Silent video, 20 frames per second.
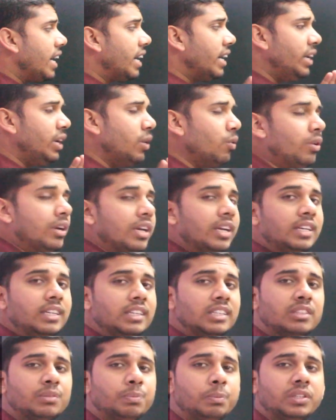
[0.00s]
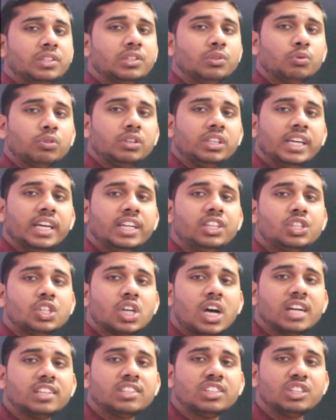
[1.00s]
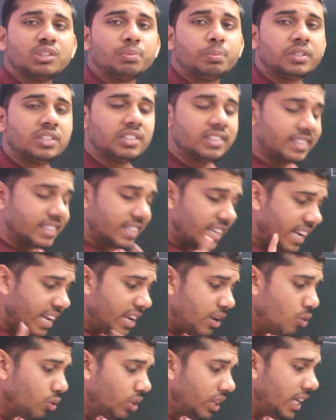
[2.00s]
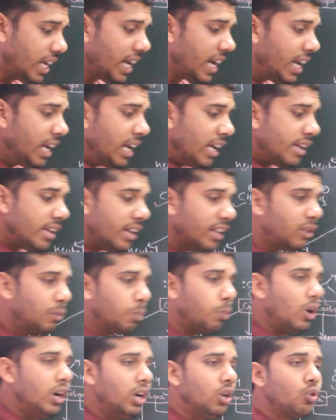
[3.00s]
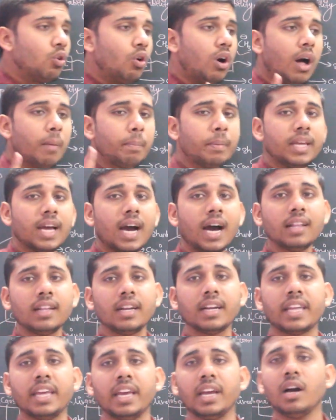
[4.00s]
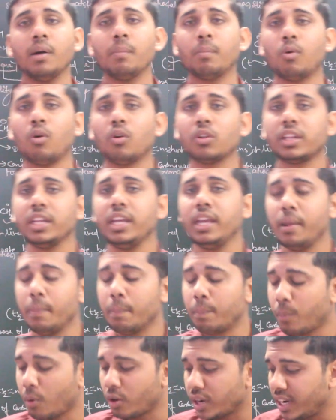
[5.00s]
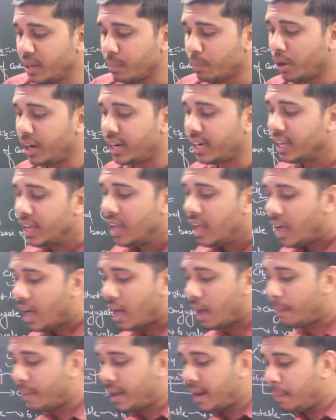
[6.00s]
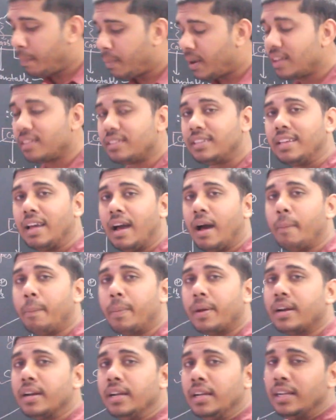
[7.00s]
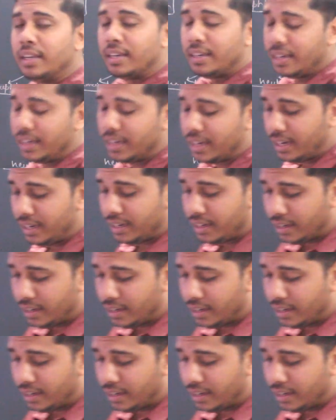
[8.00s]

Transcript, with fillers: एक न्यूट्रल स्पीसीज होती है चार्ज स्पीसीज नहीं होती है इस पॉइंट को आप याद रखिएगा बहुत ही इंपॉर्टेंट पॉइंट हमारे पास यहां पर निकल